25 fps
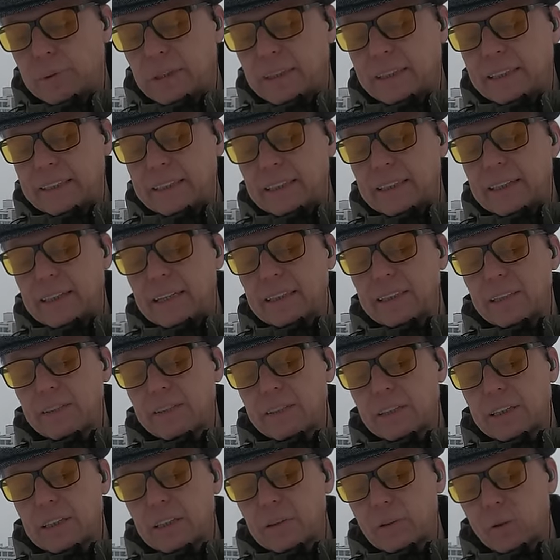перейти
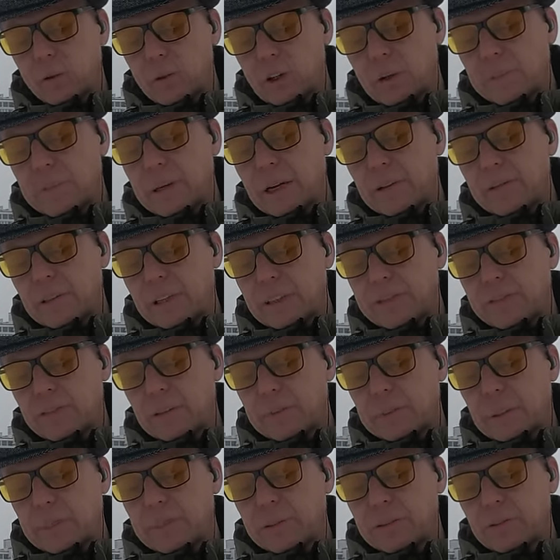границы которых правительство
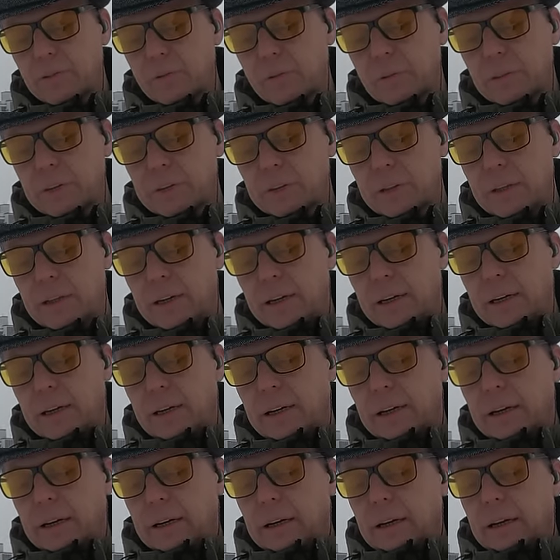им не позволит
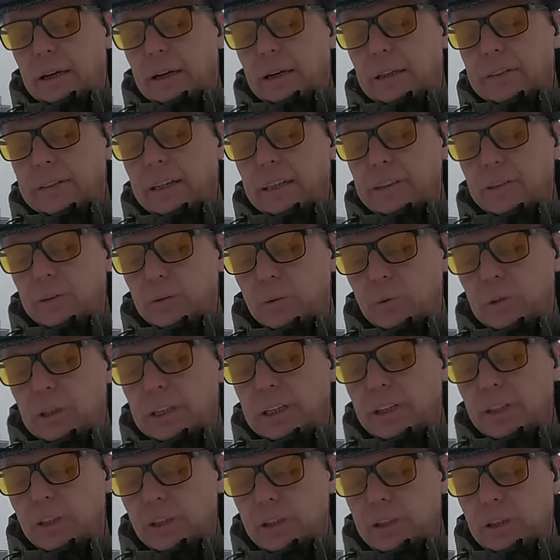до сюда
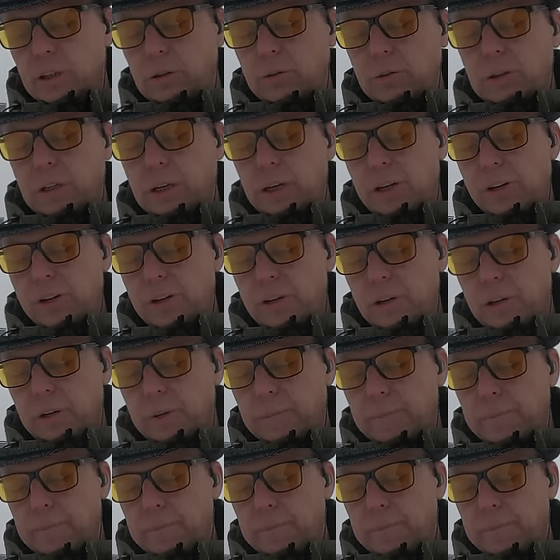и ни шагу дальше.